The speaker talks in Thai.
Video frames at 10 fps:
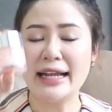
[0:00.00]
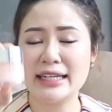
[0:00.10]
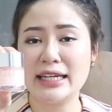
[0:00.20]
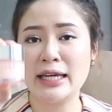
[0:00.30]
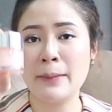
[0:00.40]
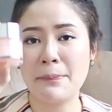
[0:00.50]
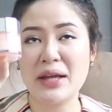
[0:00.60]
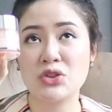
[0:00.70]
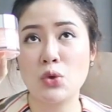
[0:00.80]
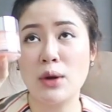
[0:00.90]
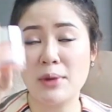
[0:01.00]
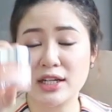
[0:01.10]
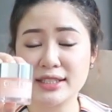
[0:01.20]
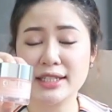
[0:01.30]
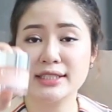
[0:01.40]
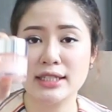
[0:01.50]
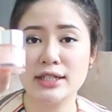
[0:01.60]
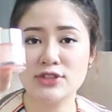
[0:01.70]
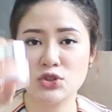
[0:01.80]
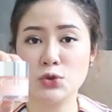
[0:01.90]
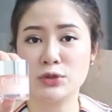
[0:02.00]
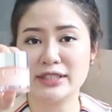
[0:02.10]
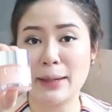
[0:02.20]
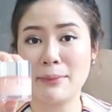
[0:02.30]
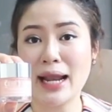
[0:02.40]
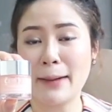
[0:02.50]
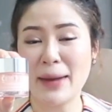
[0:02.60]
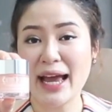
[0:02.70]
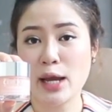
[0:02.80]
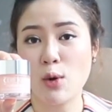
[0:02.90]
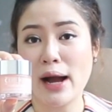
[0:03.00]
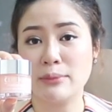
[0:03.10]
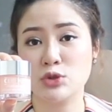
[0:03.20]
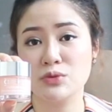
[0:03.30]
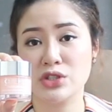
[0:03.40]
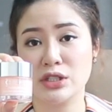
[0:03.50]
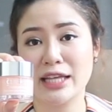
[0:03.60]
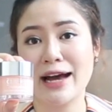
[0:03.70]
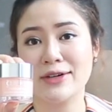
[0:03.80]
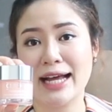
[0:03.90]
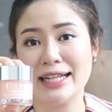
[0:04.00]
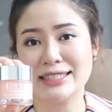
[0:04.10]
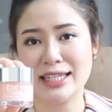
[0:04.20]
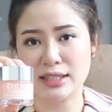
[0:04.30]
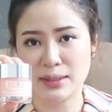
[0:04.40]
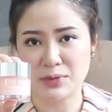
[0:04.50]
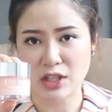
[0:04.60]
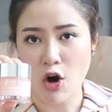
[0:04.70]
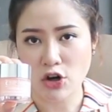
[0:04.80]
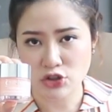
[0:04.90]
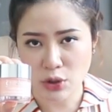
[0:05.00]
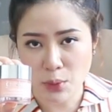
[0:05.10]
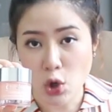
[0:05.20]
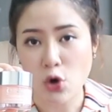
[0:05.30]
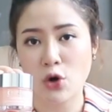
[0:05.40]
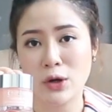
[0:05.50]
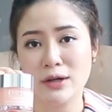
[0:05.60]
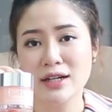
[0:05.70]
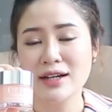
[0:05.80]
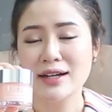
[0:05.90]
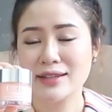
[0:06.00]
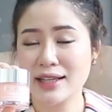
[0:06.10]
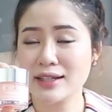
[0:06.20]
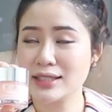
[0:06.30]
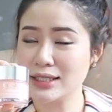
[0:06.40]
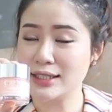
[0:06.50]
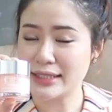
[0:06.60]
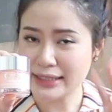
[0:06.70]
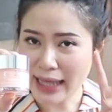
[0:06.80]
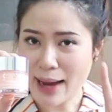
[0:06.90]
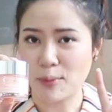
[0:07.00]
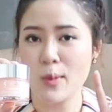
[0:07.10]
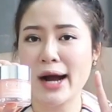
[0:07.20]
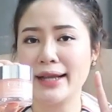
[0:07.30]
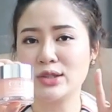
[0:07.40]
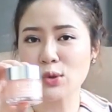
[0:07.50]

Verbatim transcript: อันนี้เป็นตัว Moisture Surge สูตรสำหรับให้ความชุ่มชื้นยาวนาน72ชั่วโมงนั่นก็คือ3วั